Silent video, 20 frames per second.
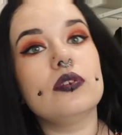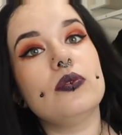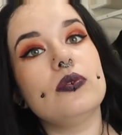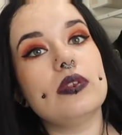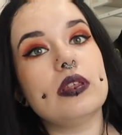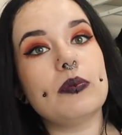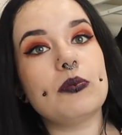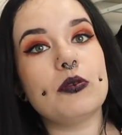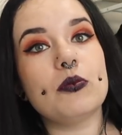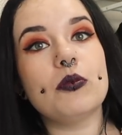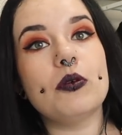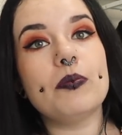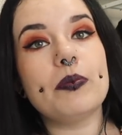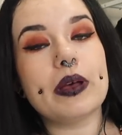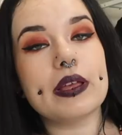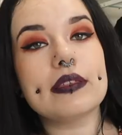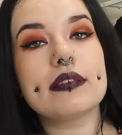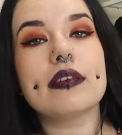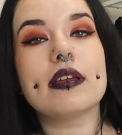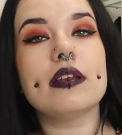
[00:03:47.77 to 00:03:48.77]
tout simplement
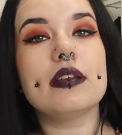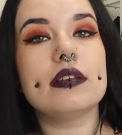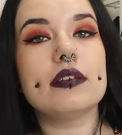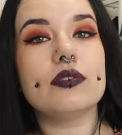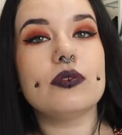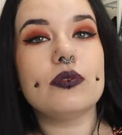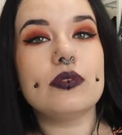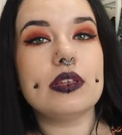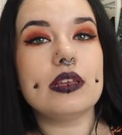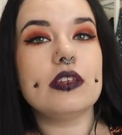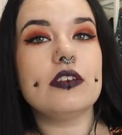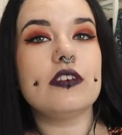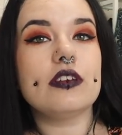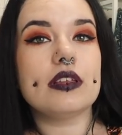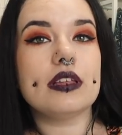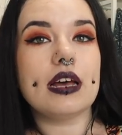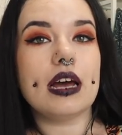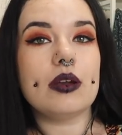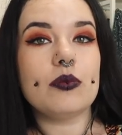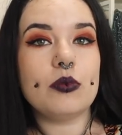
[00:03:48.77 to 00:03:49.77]
parce qu'elles utilisent
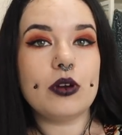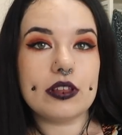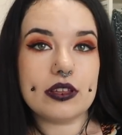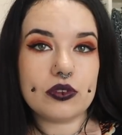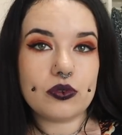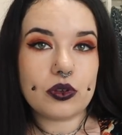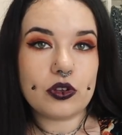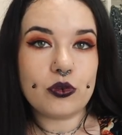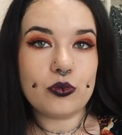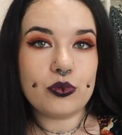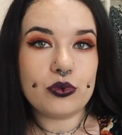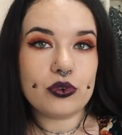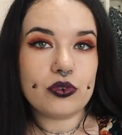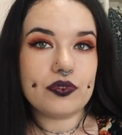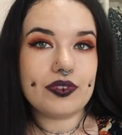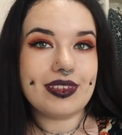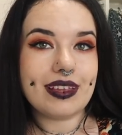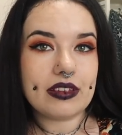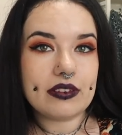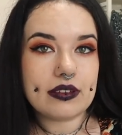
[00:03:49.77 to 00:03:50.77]
généralement un nettoyant pour
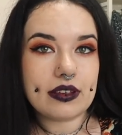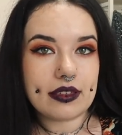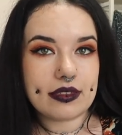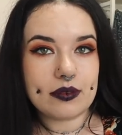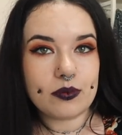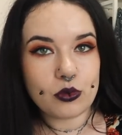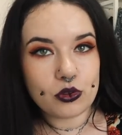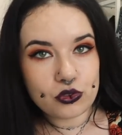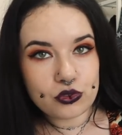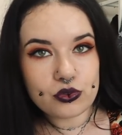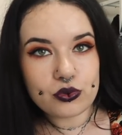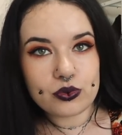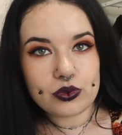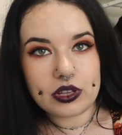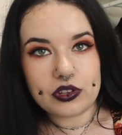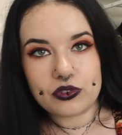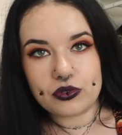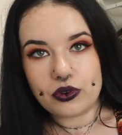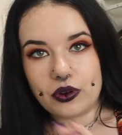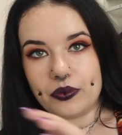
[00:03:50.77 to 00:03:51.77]
le visage quasiment
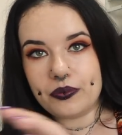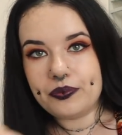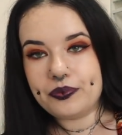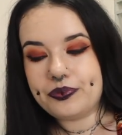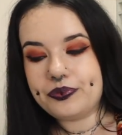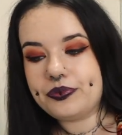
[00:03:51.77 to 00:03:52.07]
tous les jours